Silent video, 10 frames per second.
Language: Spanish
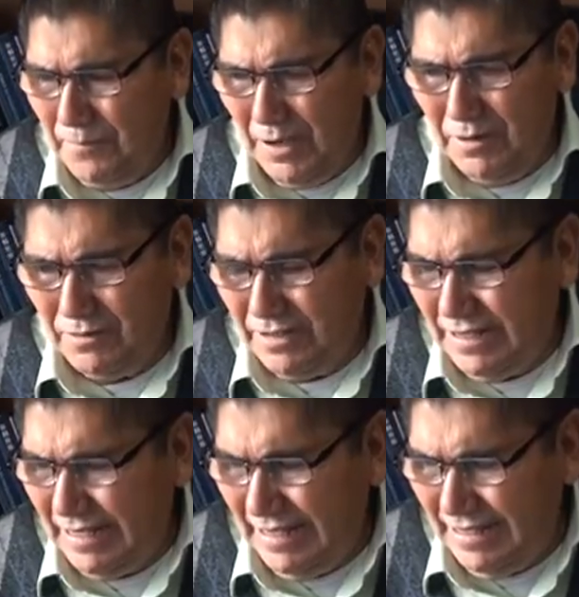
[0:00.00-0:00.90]
pero
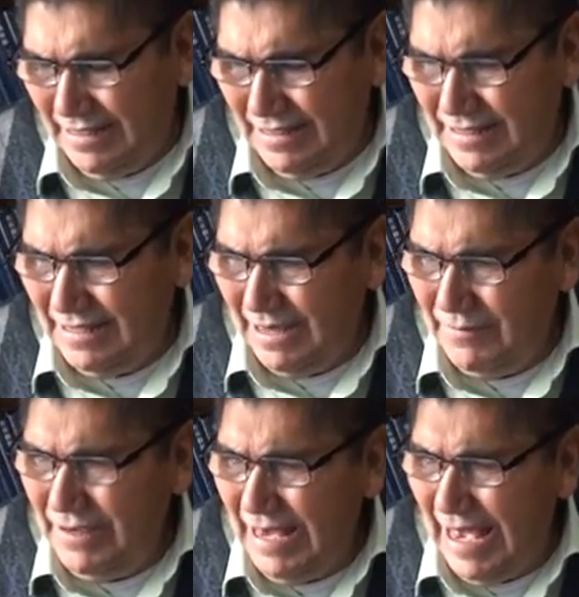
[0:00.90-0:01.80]
si se
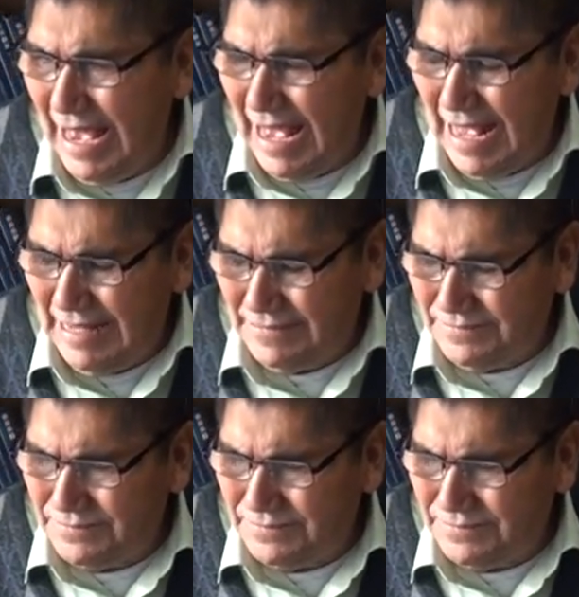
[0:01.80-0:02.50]
había